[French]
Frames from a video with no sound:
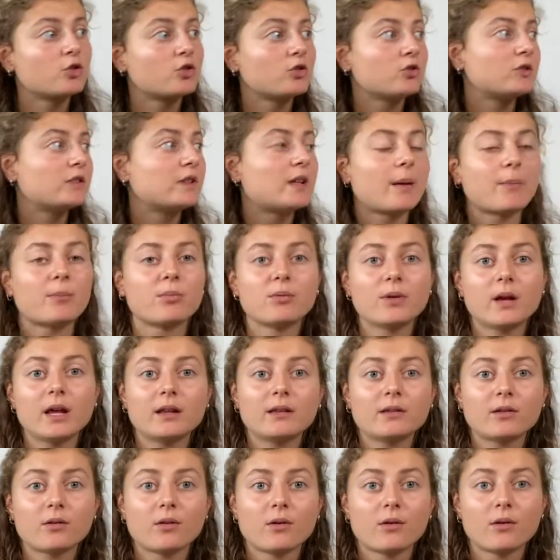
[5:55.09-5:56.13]
Ça peut
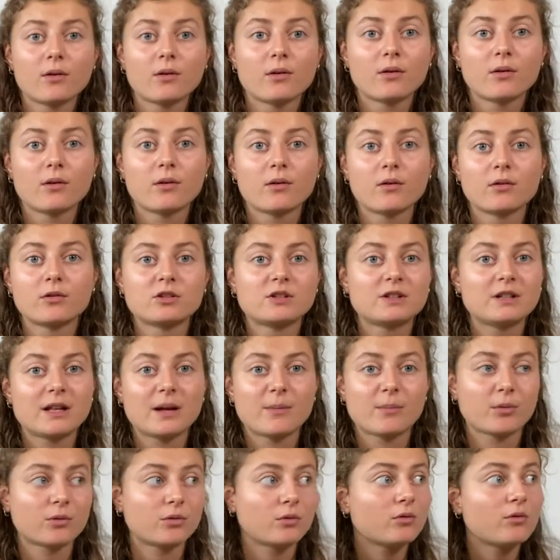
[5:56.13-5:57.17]
être, euh, je dis
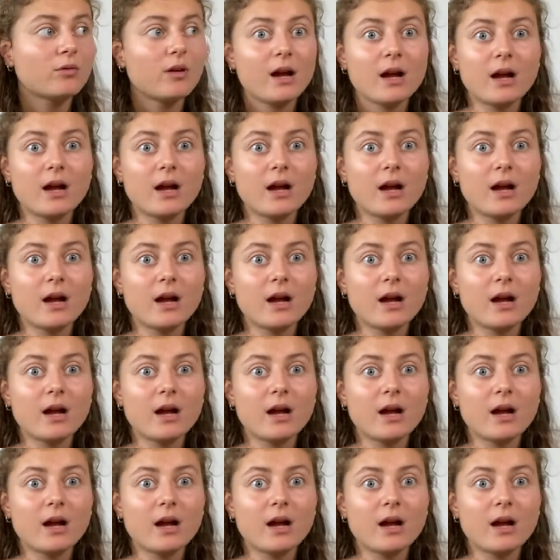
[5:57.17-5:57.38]
n'importe quoi,